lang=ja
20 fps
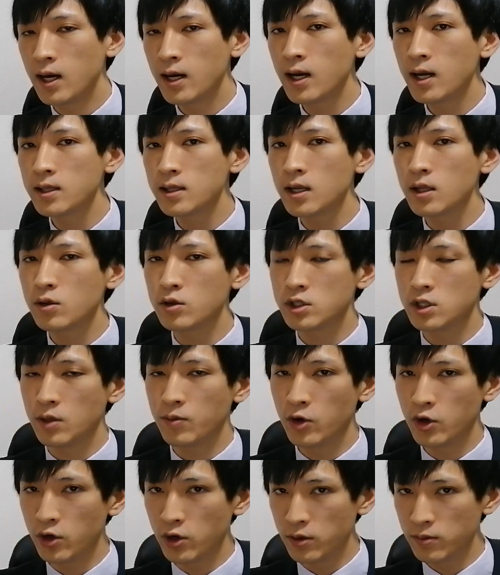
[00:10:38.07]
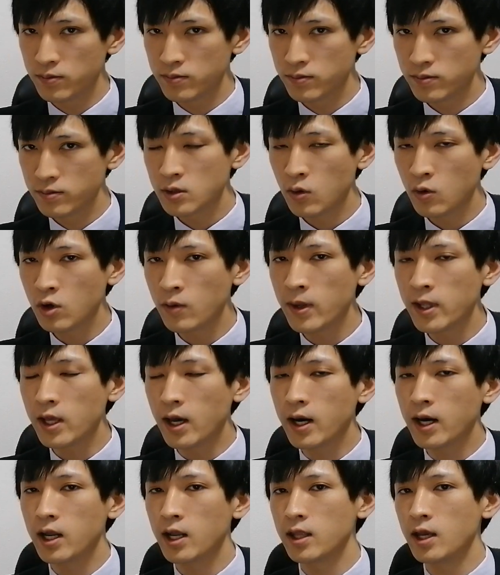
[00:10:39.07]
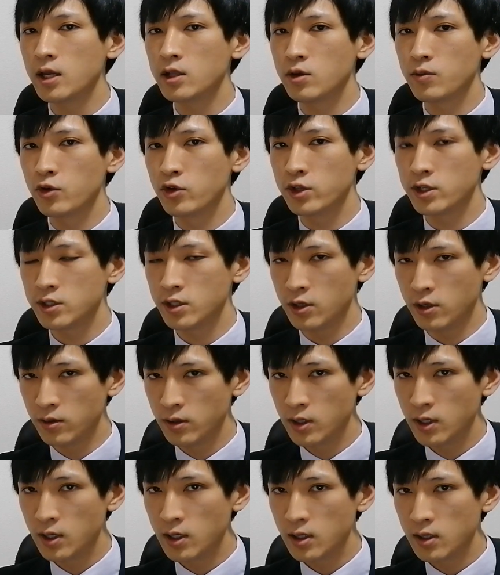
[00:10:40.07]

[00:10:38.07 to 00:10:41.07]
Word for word: 上がったとしても、そこまで上がらないと思うんですよ。